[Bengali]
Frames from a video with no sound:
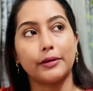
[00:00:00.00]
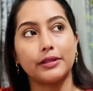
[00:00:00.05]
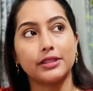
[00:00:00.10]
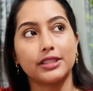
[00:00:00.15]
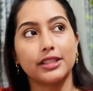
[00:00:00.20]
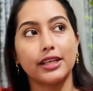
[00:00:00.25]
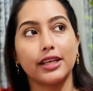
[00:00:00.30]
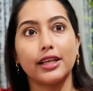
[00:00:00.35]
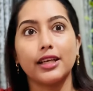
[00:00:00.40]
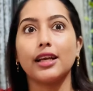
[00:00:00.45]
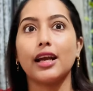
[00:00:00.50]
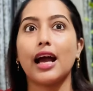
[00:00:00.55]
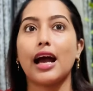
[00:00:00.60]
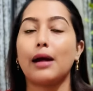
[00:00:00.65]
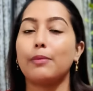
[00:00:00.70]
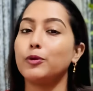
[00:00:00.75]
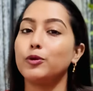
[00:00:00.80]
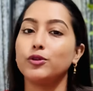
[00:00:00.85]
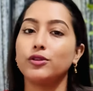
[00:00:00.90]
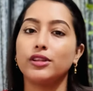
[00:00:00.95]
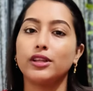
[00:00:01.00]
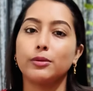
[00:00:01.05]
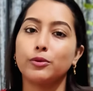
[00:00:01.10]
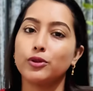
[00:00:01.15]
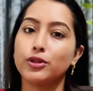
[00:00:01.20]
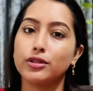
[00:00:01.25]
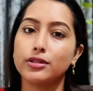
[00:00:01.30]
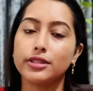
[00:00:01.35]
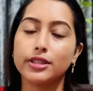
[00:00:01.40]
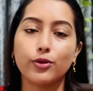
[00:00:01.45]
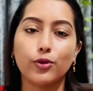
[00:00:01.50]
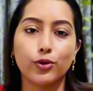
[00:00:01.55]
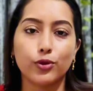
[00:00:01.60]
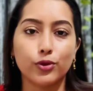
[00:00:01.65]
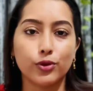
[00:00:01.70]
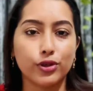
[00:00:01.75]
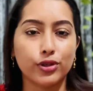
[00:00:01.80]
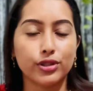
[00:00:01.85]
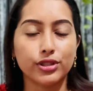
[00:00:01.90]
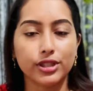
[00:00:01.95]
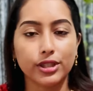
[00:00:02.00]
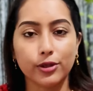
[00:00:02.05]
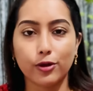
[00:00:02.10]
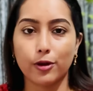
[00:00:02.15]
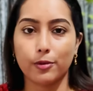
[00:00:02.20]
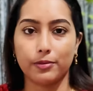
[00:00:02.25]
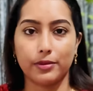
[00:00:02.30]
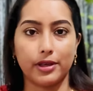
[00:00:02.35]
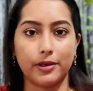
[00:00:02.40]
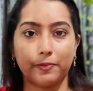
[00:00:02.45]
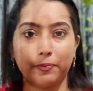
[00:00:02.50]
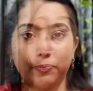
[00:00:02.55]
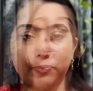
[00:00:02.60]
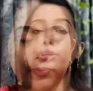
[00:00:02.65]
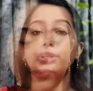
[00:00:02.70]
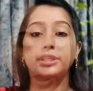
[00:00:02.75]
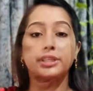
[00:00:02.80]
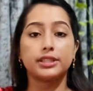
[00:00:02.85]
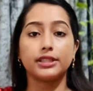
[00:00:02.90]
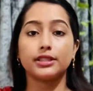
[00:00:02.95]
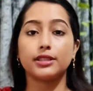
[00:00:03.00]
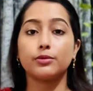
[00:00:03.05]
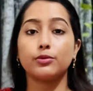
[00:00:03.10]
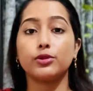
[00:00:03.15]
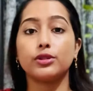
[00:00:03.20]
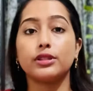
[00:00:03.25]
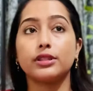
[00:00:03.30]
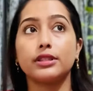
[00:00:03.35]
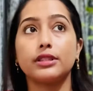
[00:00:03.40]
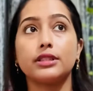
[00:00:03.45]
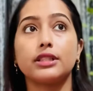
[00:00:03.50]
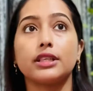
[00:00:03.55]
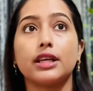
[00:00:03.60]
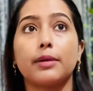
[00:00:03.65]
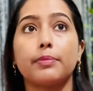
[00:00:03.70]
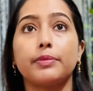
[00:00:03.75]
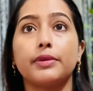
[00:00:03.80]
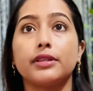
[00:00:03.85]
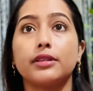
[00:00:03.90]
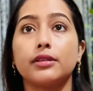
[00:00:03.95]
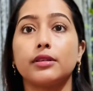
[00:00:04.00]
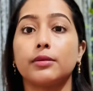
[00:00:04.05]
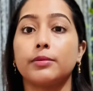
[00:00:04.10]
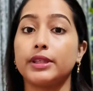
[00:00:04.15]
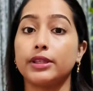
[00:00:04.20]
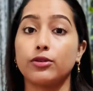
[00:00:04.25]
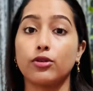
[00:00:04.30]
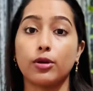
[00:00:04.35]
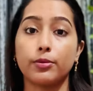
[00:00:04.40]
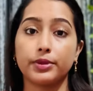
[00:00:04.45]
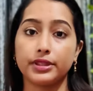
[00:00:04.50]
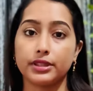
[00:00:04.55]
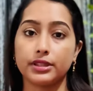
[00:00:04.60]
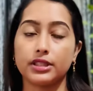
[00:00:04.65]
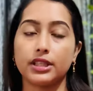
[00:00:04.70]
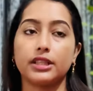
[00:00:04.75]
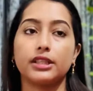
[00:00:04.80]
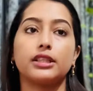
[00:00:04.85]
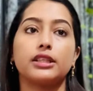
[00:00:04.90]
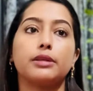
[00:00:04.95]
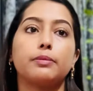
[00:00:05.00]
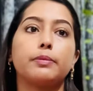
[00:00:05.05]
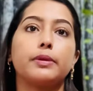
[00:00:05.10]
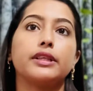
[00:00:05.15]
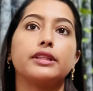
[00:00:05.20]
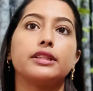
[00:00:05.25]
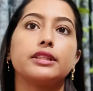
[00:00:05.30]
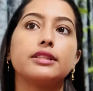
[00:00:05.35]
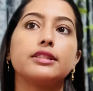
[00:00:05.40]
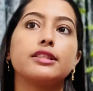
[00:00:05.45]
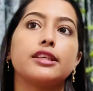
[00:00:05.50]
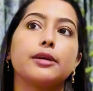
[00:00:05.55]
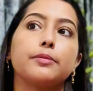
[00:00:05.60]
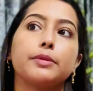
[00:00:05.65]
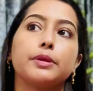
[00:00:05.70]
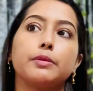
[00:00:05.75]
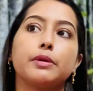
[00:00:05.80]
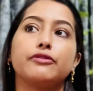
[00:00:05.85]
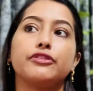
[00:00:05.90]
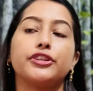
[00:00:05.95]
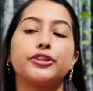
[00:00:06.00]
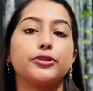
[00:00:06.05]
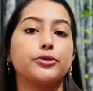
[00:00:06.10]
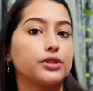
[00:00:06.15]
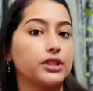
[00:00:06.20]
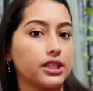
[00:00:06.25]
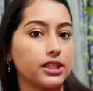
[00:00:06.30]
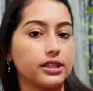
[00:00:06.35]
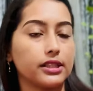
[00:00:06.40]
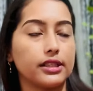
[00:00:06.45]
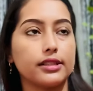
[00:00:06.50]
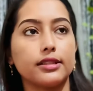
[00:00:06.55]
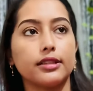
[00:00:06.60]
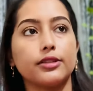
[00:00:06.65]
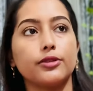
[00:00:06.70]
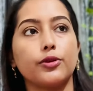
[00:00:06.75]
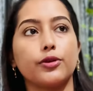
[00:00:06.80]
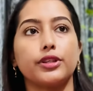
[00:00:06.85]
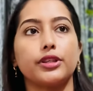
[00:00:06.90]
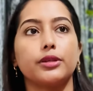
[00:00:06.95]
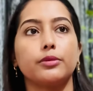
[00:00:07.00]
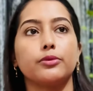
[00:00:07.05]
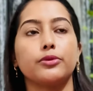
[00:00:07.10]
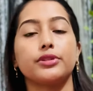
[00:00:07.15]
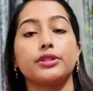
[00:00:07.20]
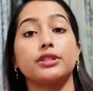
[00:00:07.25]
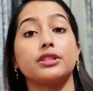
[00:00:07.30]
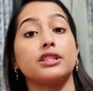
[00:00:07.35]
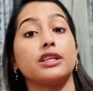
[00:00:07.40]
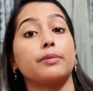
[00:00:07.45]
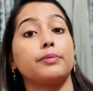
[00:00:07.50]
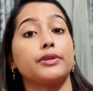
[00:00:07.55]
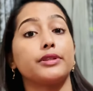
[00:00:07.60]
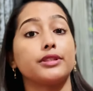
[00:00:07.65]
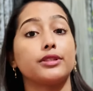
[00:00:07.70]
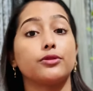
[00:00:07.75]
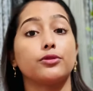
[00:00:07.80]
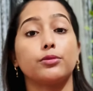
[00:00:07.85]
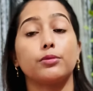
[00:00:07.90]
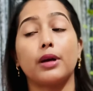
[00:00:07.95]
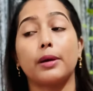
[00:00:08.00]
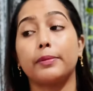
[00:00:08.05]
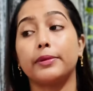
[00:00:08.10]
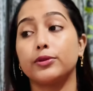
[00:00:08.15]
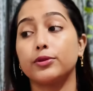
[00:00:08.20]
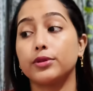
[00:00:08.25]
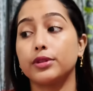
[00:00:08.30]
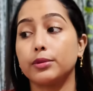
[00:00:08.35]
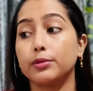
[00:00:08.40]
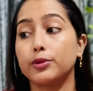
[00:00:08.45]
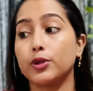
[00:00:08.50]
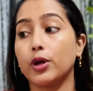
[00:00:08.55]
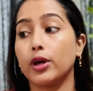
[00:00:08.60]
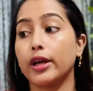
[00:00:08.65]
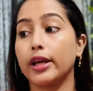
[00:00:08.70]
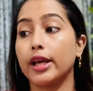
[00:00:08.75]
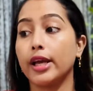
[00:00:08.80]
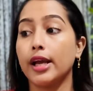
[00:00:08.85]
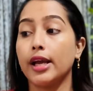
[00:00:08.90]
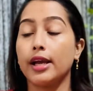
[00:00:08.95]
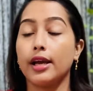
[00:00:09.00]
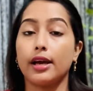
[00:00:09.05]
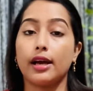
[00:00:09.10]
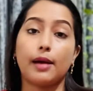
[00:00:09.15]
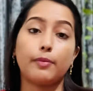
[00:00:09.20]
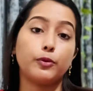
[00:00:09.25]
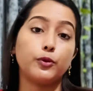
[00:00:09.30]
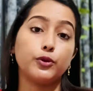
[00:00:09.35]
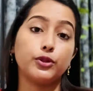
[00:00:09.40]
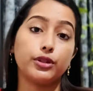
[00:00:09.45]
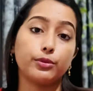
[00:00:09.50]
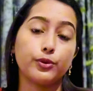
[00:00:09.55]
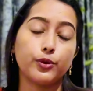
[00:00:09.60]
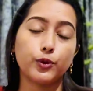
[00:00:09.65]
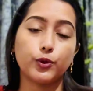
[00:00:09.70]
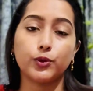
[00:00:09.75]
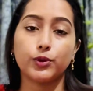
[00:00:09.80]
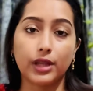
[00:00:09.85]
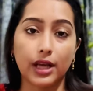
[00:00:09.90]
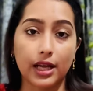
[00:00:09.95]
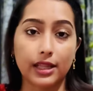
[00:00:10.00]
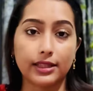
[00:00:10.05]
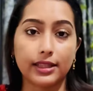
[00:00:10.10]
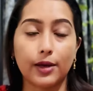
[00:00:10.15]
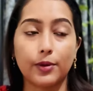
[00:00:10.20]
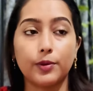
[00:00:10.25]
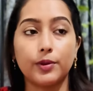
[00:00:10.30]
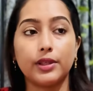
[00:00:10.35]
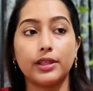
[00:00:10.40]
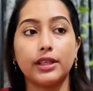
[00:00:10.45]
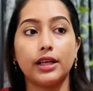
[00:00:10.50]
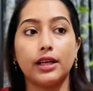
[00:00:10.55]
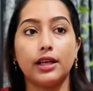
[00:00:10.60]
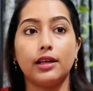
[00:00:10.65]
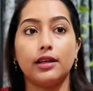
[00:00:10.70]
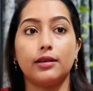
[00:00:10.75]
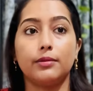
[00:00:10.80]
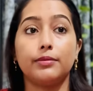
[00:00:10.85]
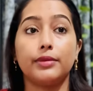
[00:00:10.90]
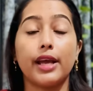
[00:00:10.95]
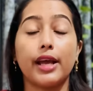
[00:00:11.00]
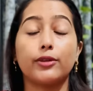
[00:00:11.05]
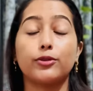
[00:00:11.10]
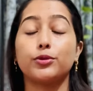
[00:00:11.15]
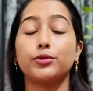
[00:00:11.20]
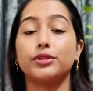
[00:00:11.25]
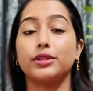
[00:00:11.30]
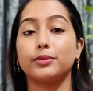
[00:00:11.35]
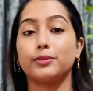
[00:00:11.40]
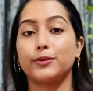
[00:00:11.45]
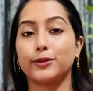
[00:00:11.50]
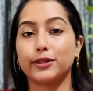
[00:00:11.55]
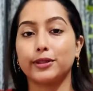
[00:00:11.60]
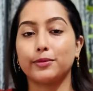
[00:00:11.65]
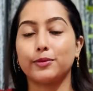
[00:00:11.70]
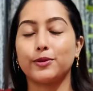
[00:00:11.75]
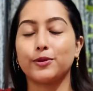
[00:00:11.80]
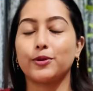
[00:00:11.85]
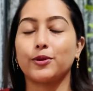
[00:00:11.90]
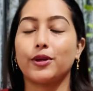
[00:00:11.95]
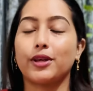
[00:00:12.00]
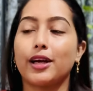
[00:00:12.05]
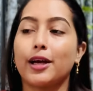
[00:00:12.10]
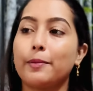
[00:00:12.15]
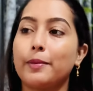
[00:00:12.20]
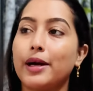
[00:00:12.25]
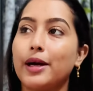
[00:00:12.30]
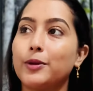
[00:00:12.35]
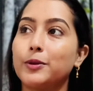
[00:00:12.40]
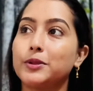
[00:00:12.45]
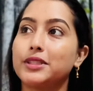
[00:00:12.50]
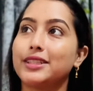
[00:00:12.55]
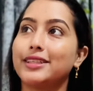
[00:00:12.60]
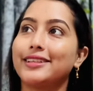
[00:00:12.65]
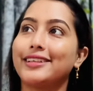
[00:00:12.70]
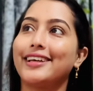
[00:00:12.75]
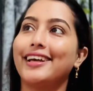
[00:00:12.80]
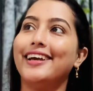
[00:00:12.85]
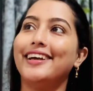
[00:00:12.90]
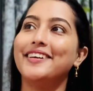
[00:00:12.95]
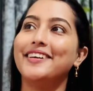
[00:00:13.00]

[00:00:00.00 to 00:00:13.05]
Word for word: সে আপন দেবরের চেয়ে কোনো অংশে কম না তো অনেকে যেটা বলছেন যে আপনার মানে কমেন্টে যাদের রিপ্লাই দিছি আমি বা ভিডিও যারা দেখছেন অনেকে বলছেন যে আপনার যেহেতু মামা তো দেবর হয় আপন দেবর তো না তাহলে এত দেবর দেবর করা বা হচ্ছে গিয়ে